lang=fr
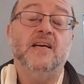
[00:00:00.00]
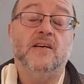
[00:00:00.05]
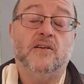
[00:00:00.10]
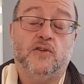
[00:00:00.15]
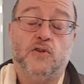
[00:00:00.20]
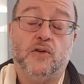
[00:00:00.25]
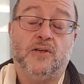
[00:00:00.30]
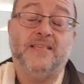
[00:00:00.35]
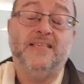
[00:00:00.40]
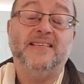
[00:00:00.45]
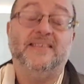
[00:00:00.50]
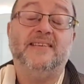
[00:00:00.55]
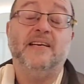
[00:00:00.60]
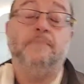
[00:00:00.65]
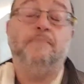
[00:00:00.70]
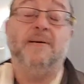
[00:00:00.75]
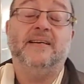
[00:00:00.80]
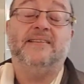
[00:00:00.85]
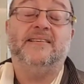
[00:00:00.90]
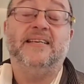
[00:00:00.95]
ce qui s'est
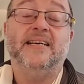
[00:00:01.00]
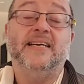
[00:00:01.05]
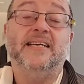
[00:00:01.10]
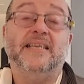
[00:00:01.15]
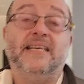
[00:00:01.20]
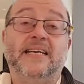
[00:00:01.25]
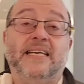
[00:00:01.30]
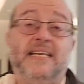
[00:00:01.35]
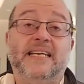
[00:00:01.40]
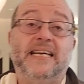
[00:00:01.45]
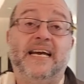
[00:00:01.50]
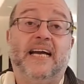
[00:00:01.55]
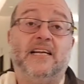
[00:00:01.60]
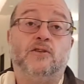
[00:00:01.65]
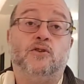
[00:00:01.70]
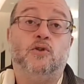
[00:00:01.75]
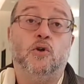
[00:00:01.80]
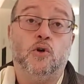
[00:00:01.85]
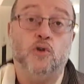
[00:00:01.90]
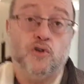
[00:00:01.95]
passé il y a
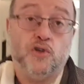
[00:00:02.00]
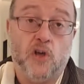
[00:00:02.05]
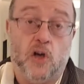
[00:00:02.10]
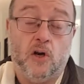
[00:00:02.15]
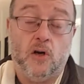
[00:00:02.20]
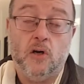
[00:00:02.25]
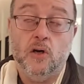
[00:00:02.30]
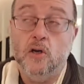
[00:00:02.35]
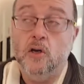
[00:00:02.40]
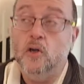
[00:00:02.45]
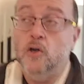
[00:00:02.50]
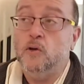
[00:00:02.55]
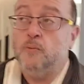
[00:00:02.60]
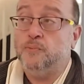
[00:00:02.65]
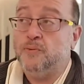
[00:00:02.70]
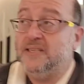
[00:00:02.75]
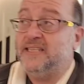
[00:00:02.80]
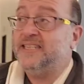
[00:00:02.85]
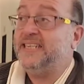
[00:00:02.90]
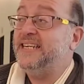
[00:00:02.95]
deux ans
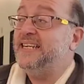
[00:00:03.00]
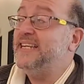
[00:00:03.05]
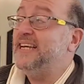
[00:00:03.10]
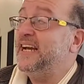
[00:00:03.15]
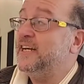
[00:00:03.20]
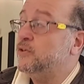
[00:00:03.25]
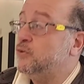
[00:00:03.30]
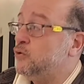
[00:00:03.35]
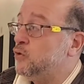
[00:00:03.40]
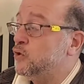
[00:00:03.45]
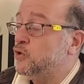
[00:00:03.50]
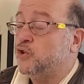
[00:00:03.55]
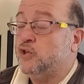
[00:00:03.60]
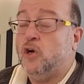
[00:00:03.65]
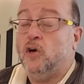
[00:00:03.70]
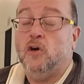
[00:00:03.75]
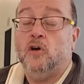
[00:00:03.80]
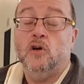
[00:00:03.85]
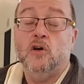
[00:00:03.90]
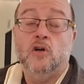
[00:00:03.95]
puisqu'il y a deux
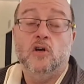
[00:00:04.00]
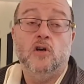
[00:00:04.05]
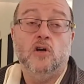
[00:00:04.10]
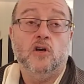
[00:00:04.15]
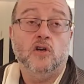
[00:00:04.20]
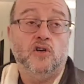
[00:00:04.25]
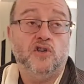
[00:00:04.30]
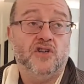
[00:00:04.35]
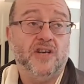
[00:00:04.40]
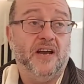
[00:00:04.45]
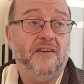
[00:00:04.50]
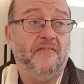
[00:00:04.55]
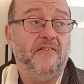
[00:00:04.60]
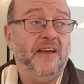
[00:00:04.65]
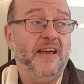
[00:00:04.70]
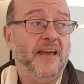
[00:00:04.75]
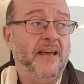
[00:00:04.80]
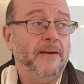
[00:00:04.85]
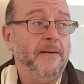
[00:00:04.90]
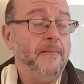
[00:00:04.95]
ans,
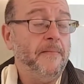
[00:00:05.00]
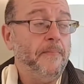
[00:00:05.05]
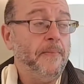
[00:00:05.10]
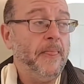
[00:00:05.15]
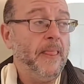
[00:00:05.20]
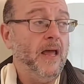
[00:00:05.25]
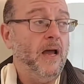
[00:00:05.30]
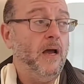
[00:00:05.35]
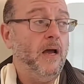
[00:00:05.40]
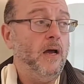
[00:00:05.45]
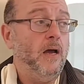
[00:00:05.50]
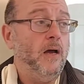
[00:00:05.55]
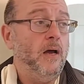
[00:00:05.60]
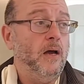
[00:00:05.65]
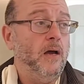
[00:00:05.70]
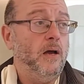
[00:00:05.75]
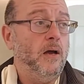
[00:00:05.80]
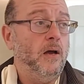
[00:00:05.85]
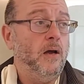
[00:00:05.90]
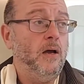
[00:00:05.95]
j'avais
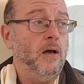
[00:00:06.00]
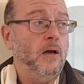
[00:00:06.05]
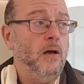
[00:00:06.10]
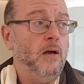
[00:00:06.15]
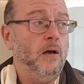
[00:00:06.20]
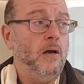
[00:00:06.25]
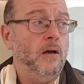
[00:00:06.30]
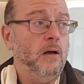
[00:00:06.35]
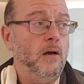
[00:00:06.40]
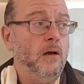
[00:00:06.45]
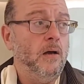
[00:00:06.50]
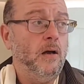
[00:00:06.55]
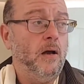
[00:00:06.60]
euh,